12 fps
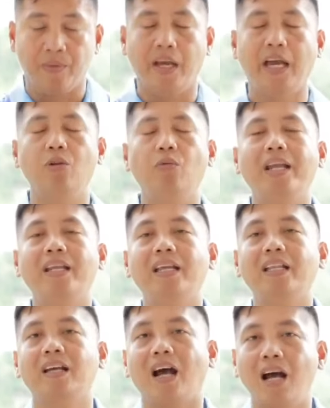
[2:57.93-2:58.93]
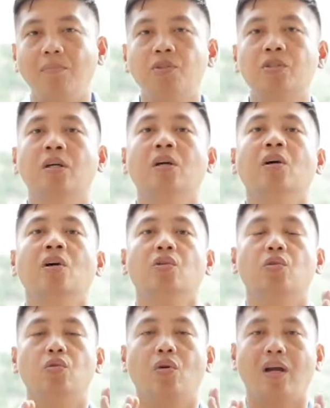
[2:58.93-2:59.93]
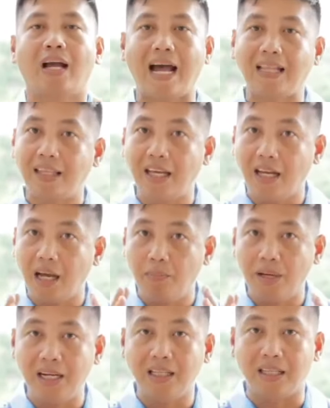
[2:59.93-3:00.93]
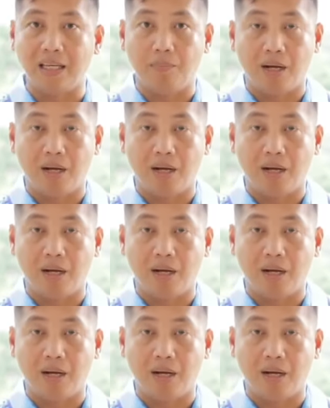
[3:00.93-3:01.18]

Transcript: And when it comes to cutting ability,